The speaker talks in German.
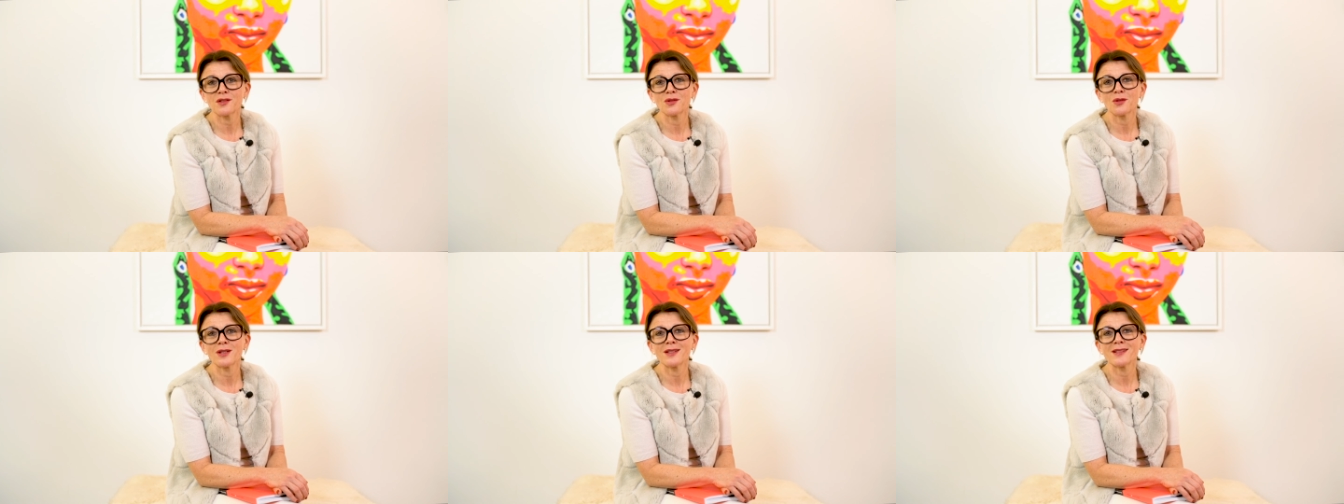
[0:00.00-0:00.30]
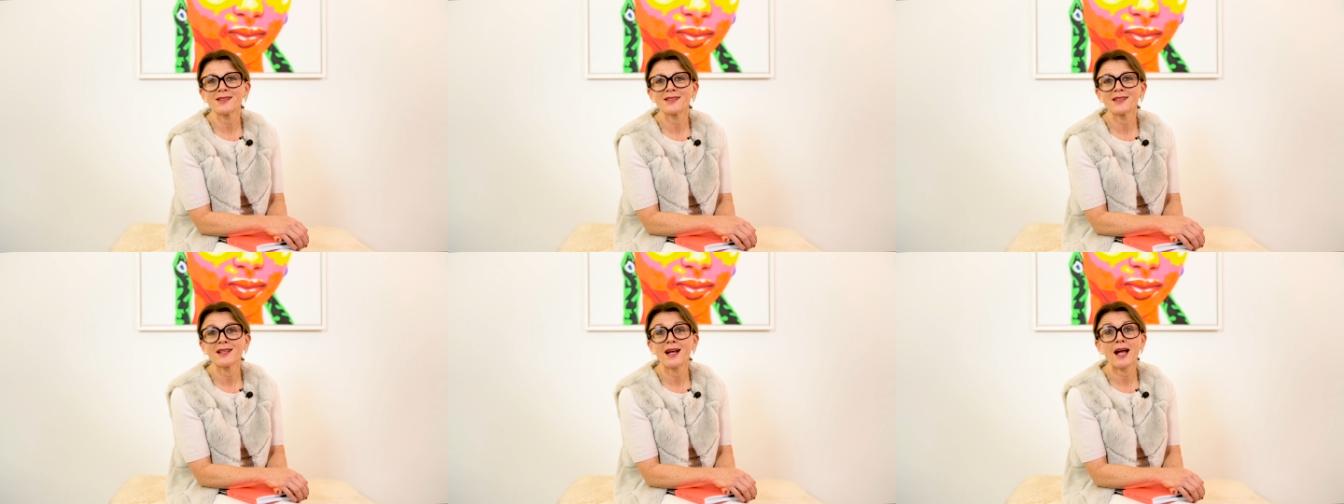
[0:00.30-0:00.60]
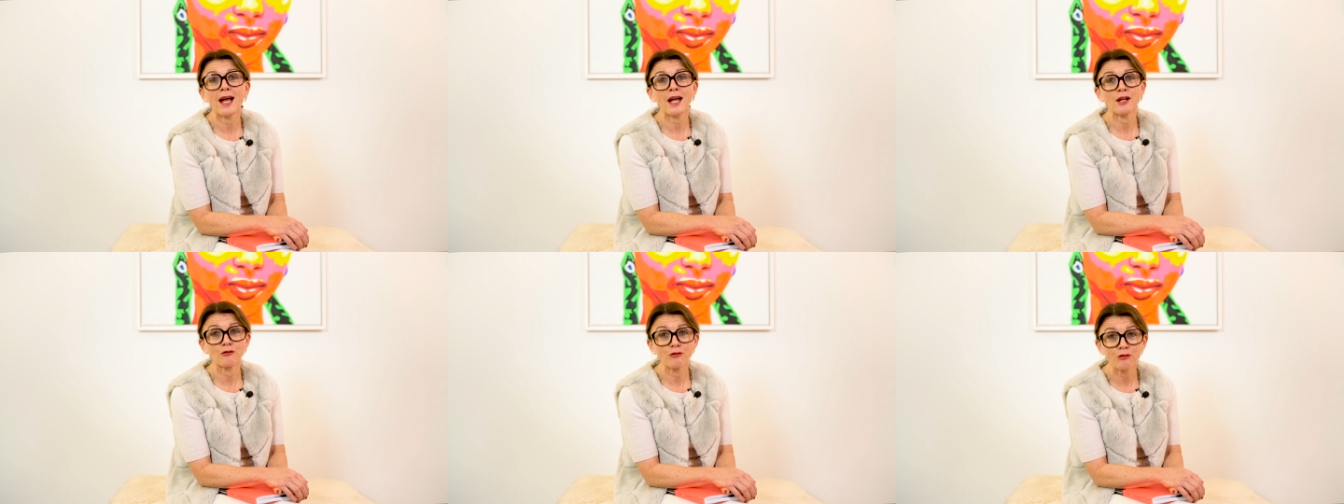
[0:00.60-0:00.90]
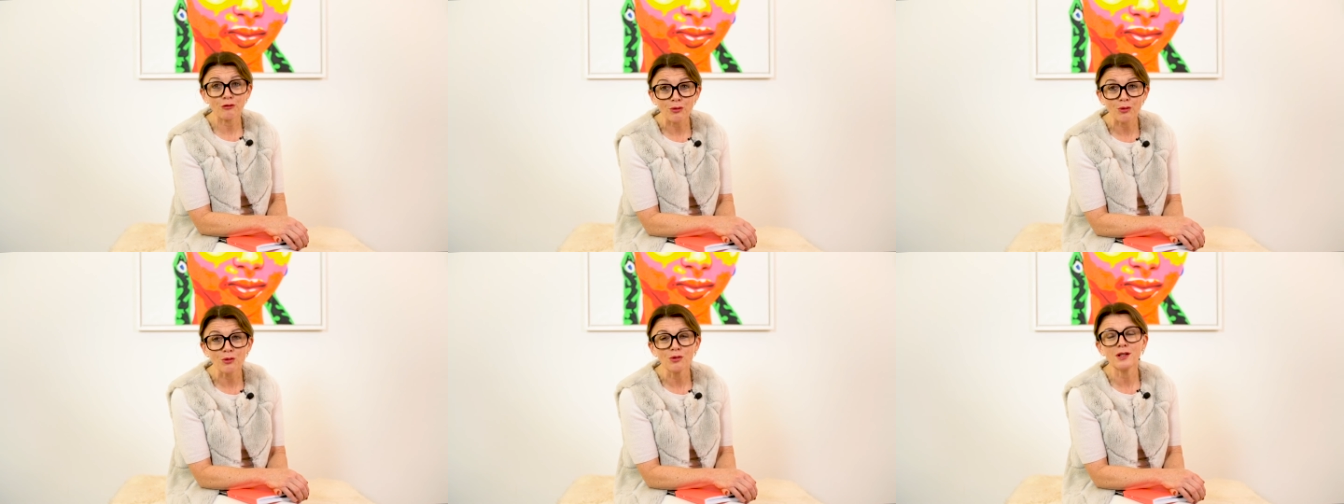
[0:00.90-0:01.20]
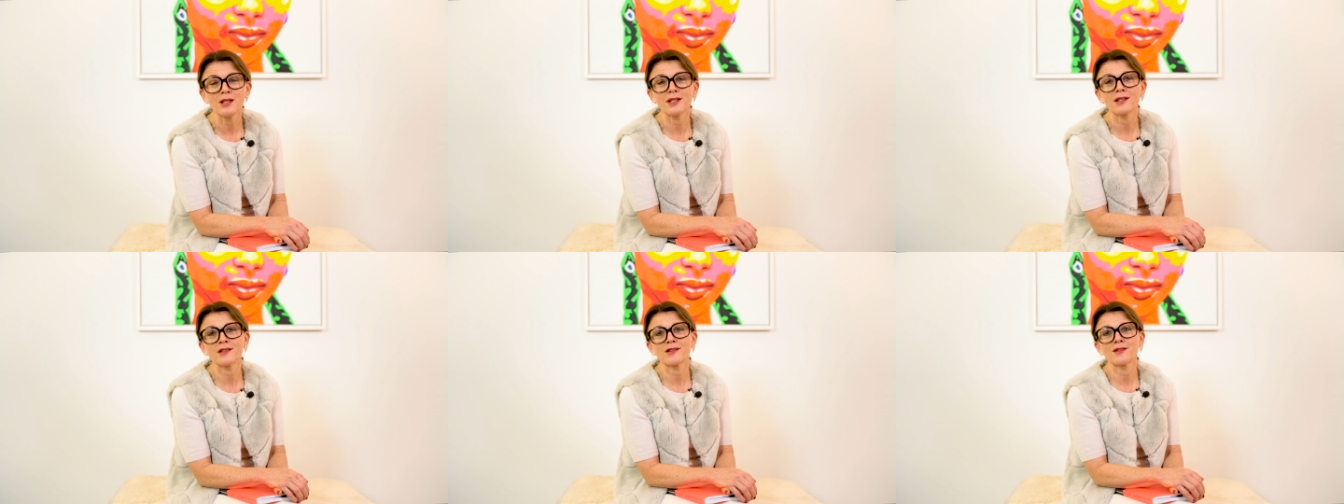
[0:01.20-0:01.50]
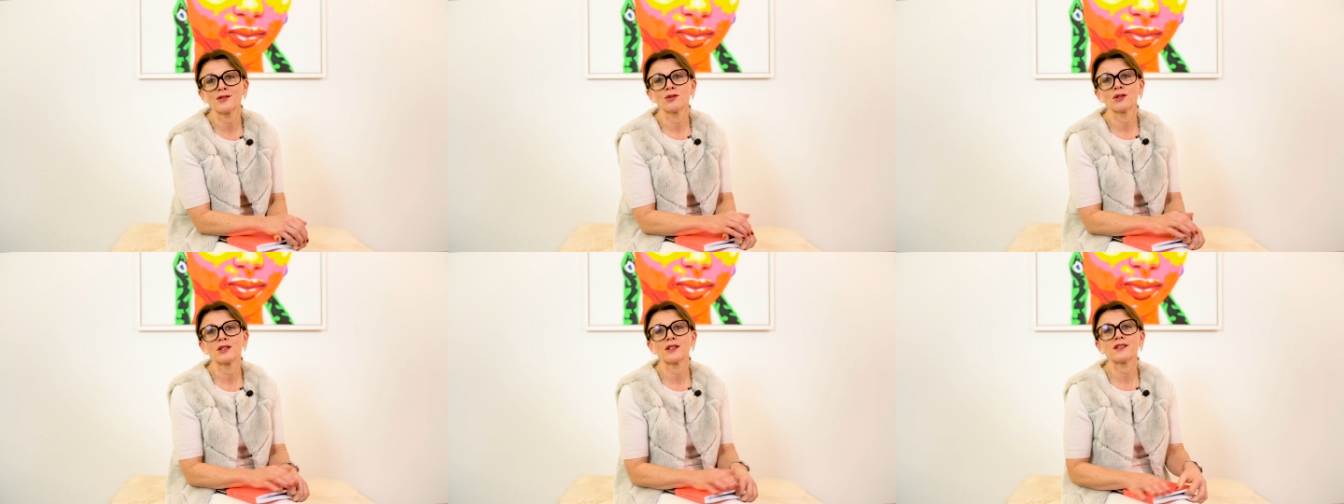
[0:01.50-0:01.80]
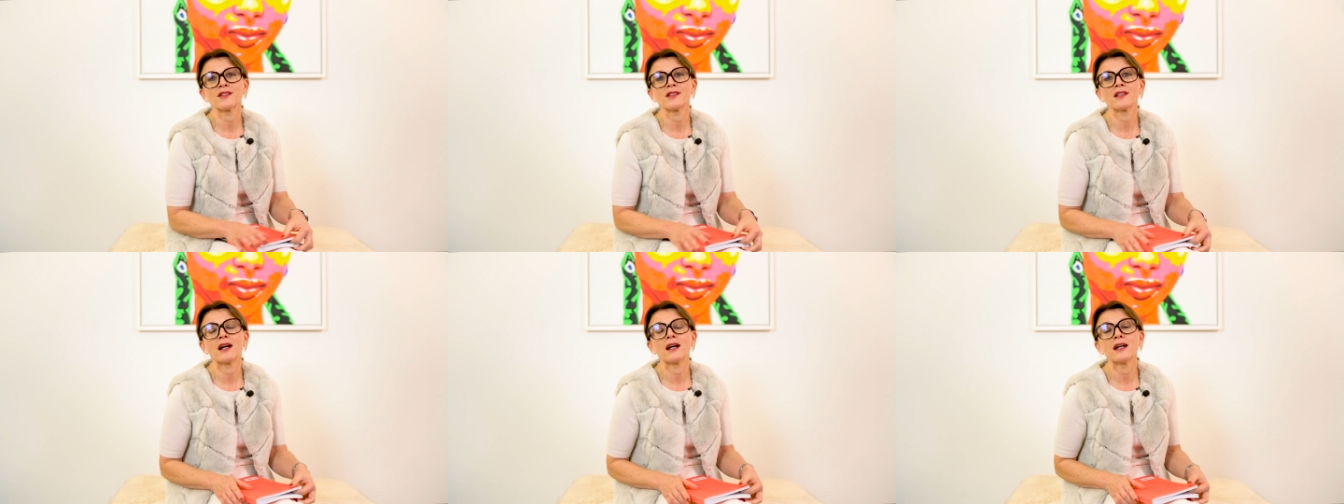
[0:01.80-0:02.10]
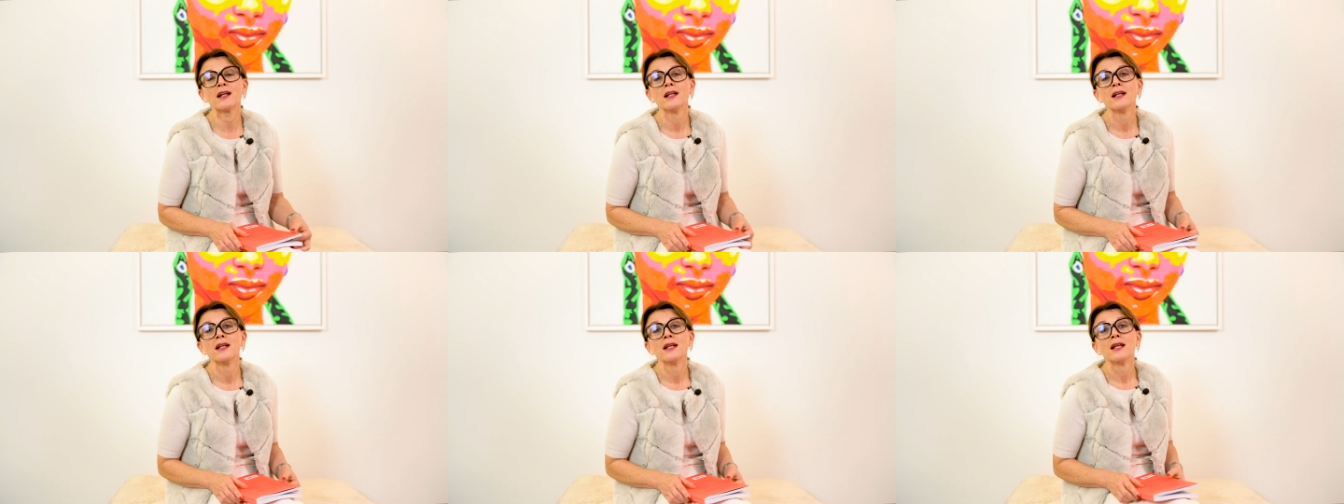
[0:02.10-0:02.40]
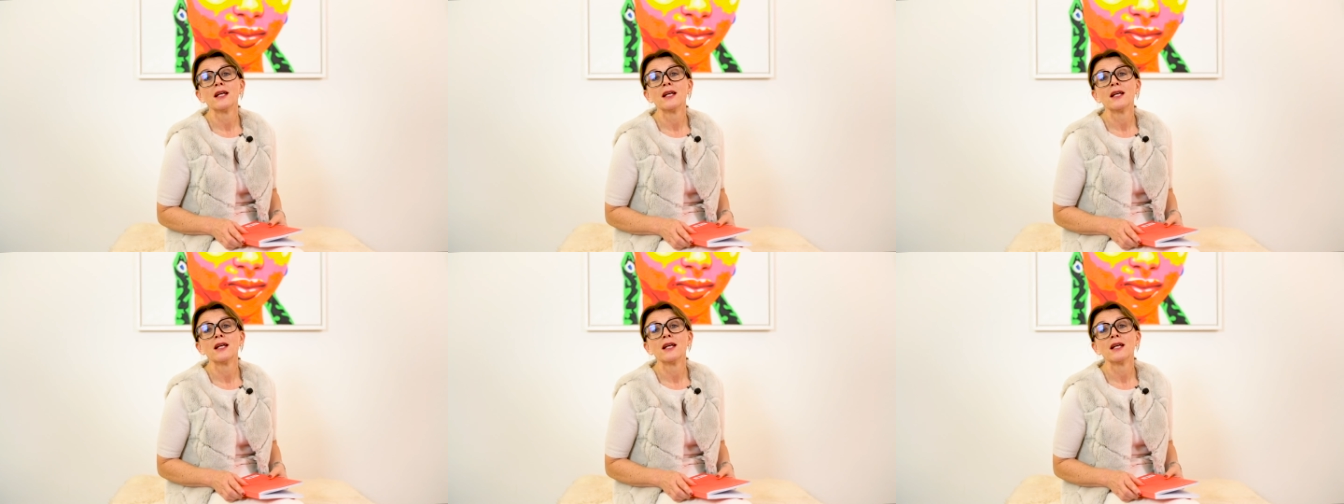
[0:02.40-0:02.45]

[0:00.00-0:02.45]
neues Jahr, ein fröhliches neues Jahr